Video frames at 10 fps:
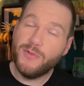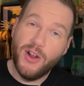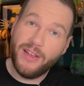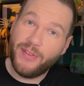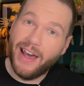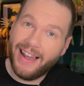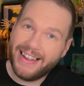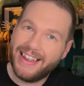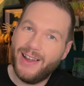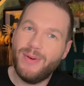würde ich
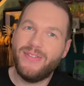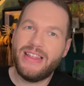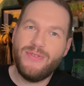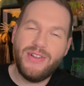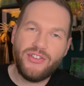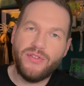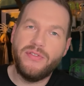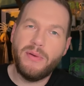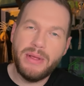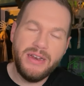sagen, kann man sich die Flasche auf
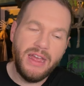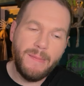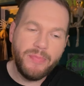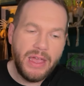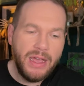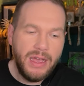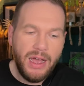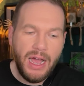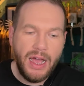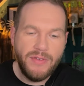jeden Fall mitnehmen
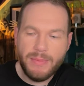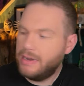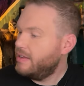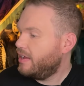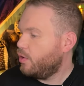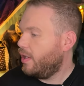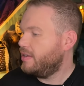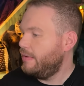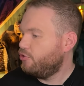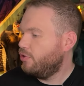äh, wenn man die
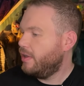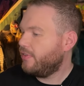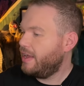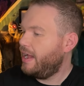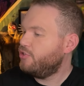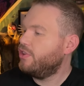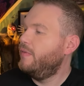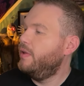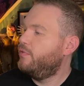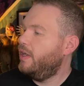dekorativ schön ins Regal
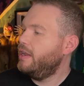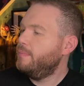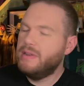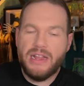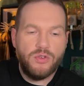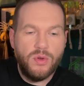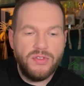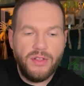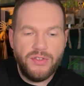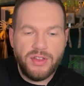stellen will. Vor allem mit der
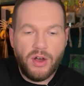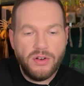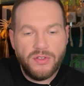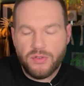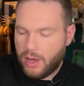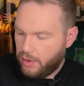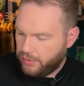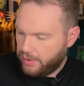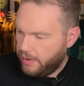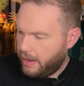Dose, die sieht ja auch noch so
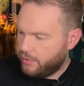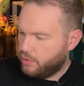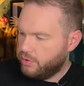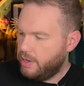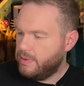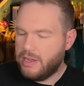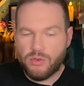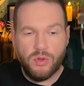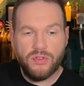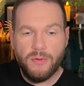aus. Ne? Also guckt hier mit der
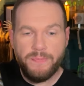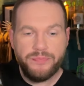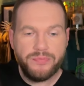Dose.